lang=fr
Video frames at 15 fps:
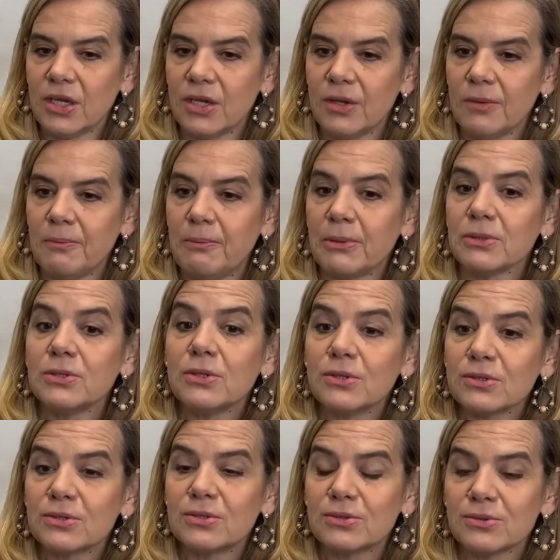pendant
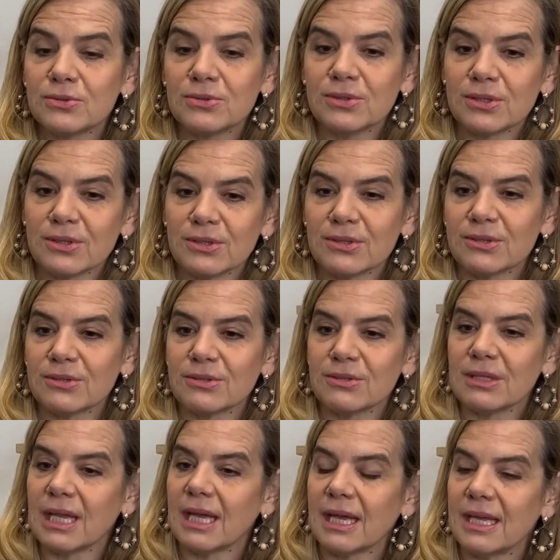que
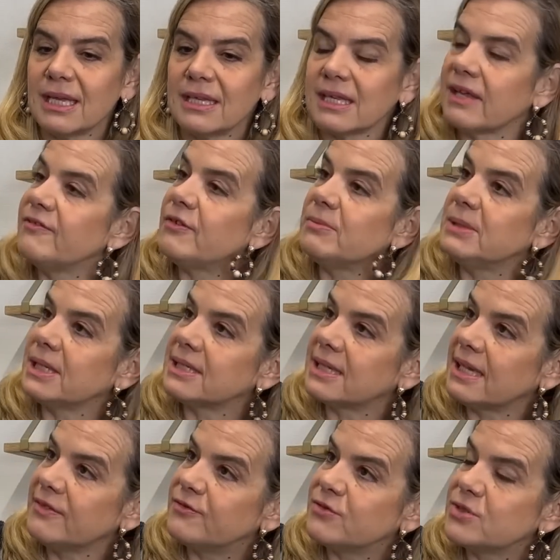la réforme des traite
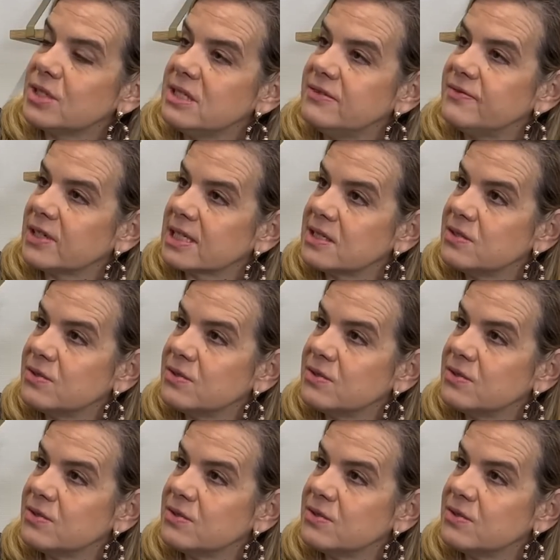faisait diversion,